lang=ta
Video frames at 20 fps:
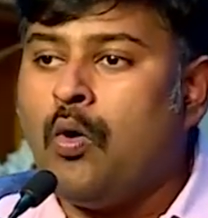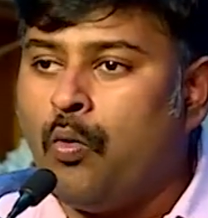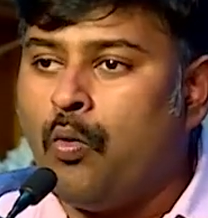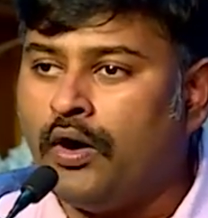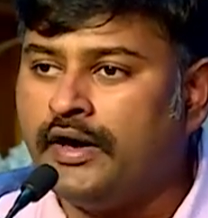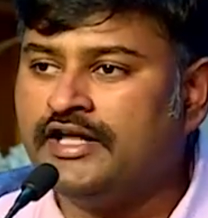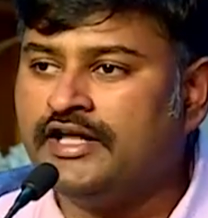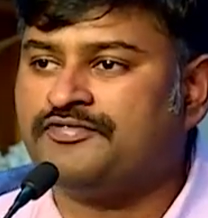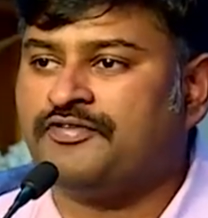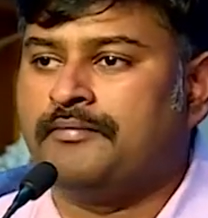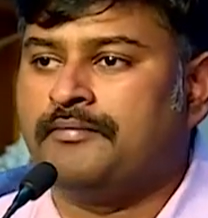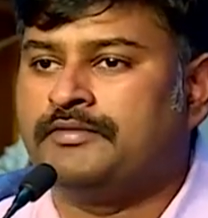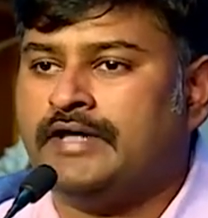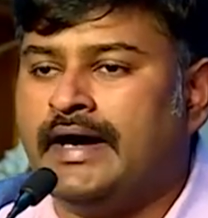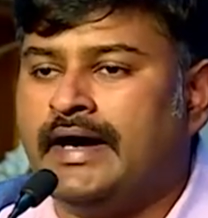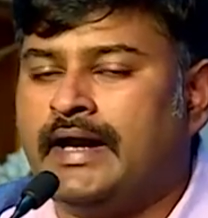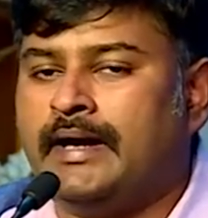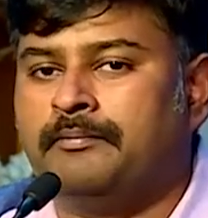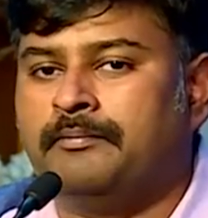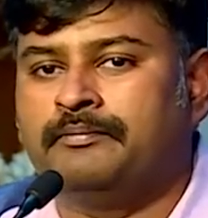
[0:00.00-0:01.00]
ஒன் இஸ் ஃப்ரம்
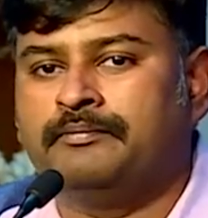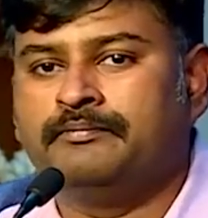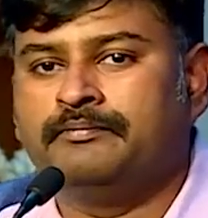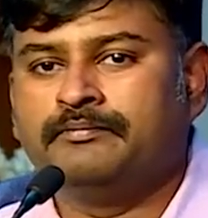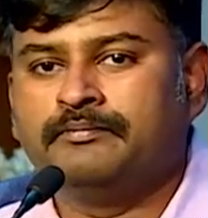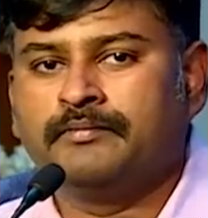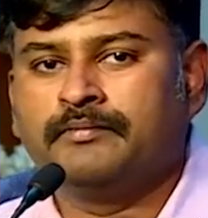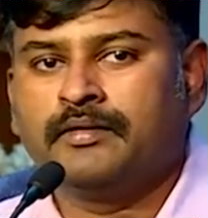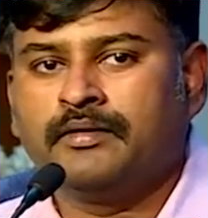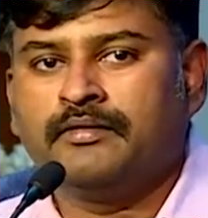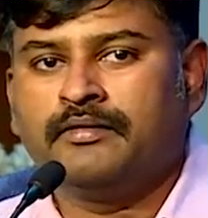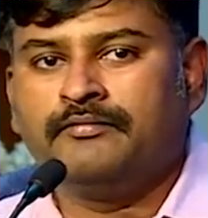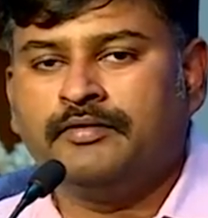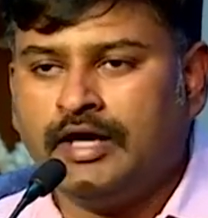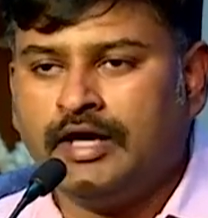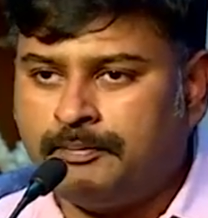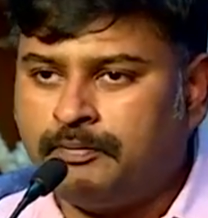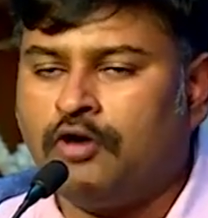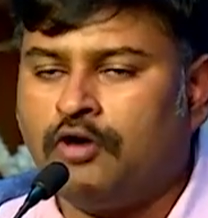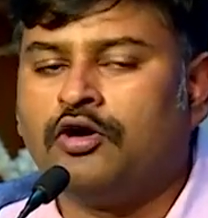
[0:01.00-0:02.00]
சாய்ராம் வி
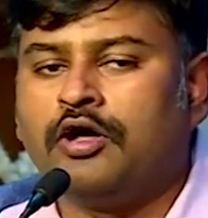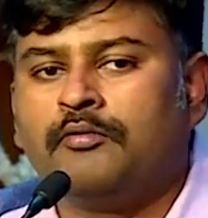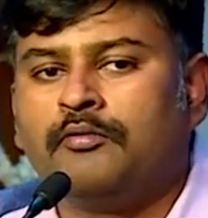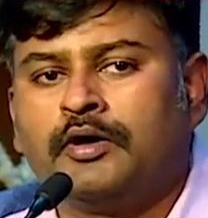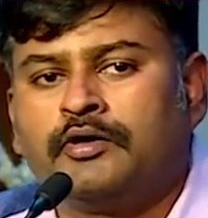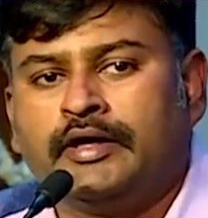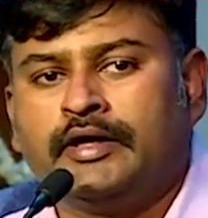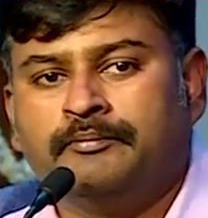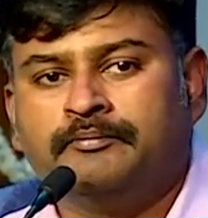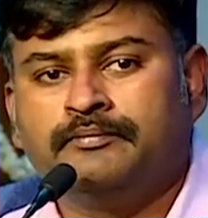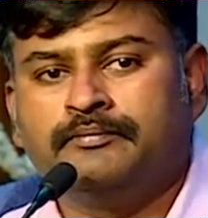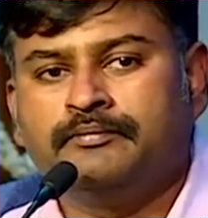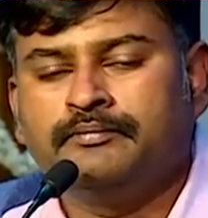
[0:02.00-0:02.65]
ஆர் ப்ரௌட் அபவுட் இம்